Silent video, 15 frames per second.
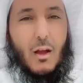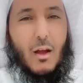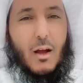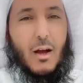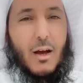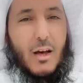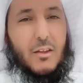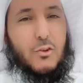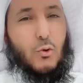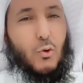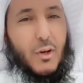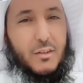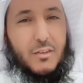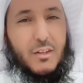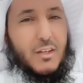اخذت
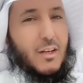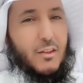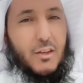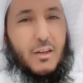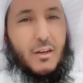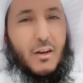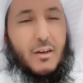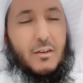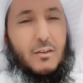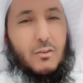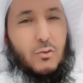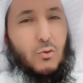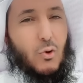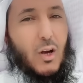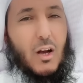اردد كثيرا
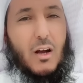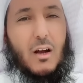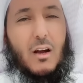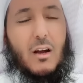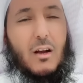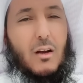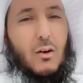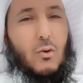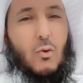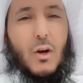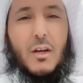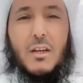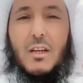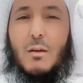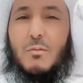دعاء
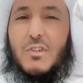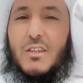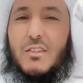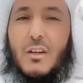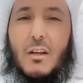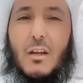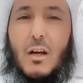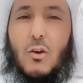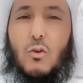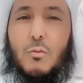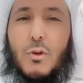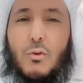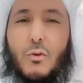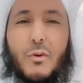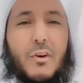وإن يمسسك الله
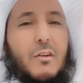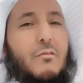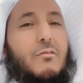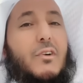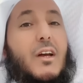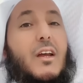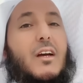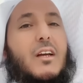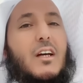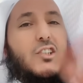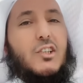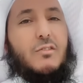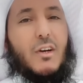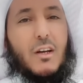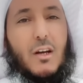بضر فلا
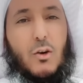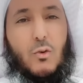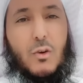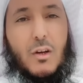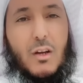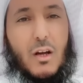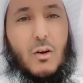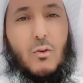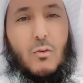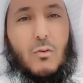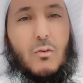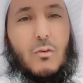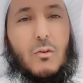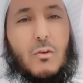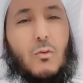كاشف له إلا هو
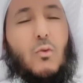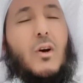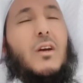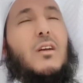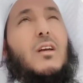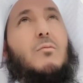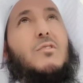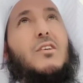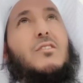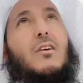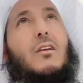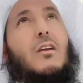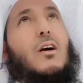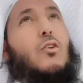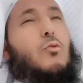وإن يمسسك
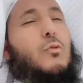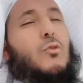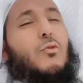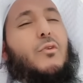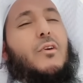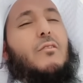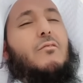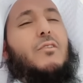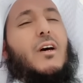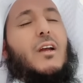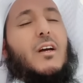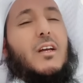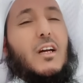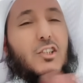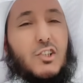الله بضر فلا
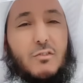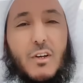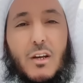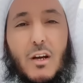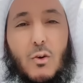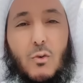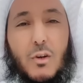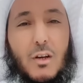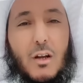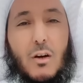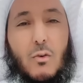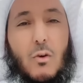كاشف له إلا